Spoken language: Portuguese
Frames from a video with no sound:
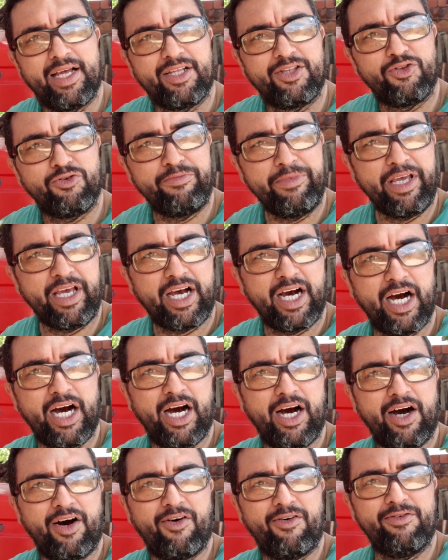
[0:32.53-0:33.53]

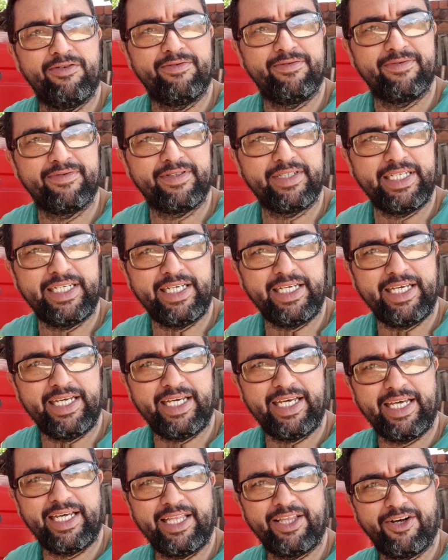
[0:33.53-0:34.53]
Domingão
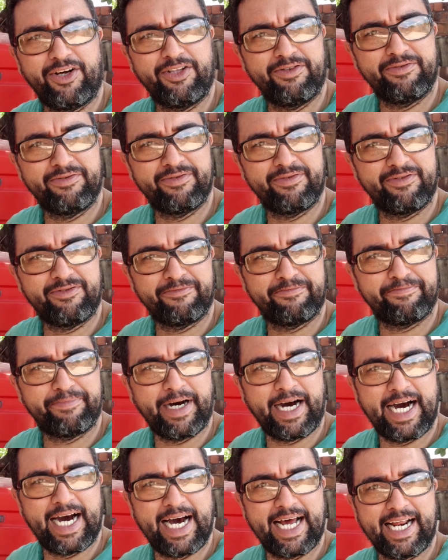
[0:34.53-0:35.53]
e nós não, não
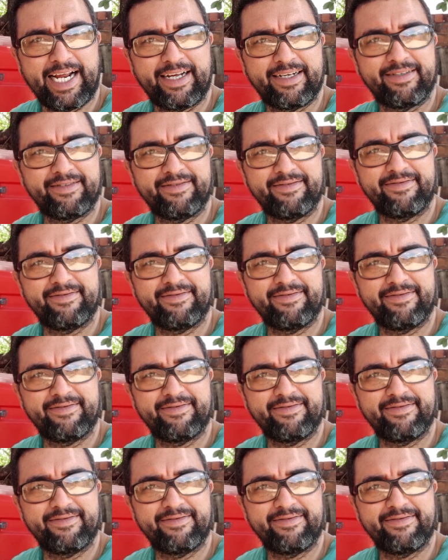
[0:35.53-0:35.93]
para.